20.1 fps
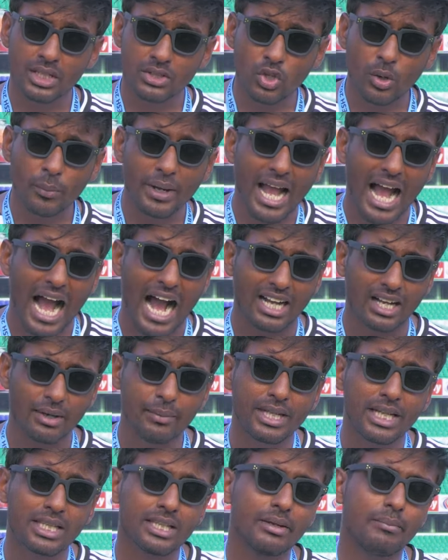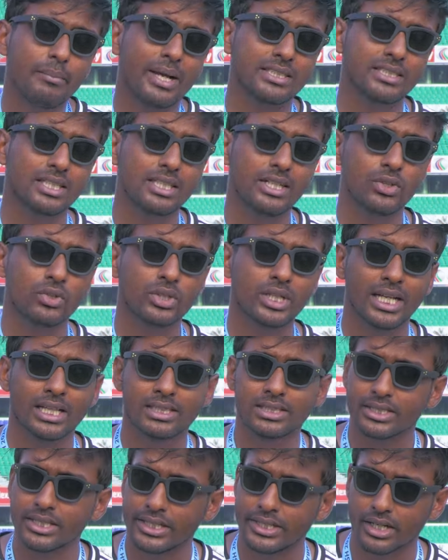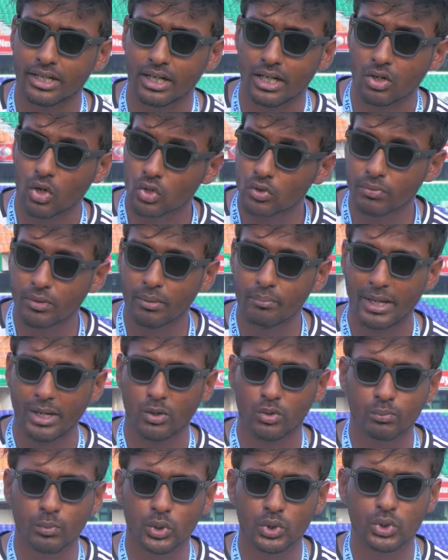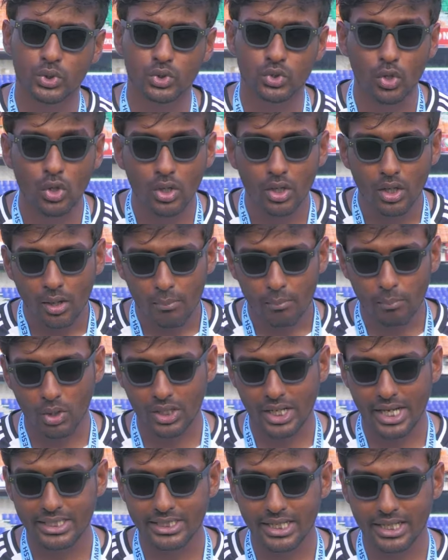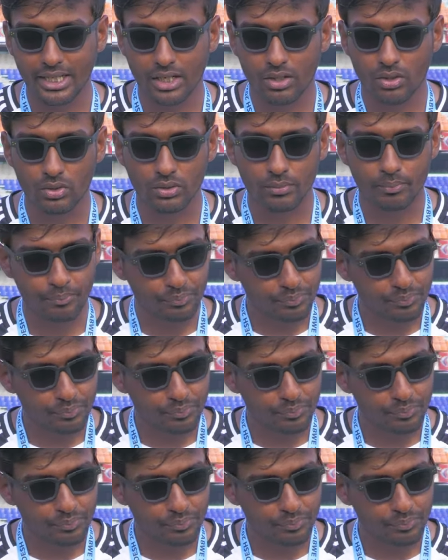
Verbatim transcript: তবে আগামীকালকের ম্যাচে লিটন খেলছেন এটা কনফার্ম এখন পর্যন্ত বলাই যায় কারণ